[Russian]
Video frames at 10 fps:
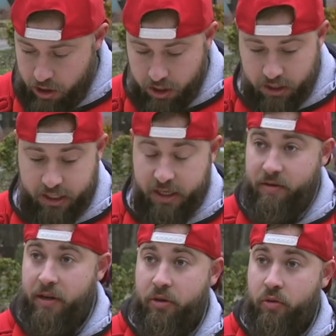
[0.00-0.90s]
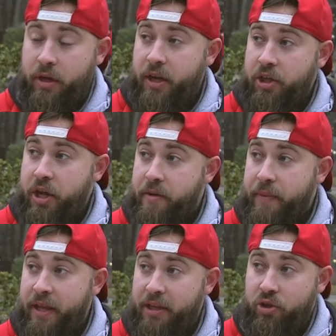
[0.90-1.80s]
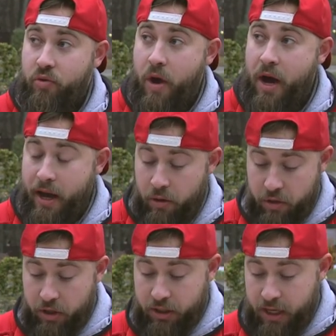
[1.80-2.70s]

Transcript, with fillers: естественно, то, точнее не палаточку, а колодец.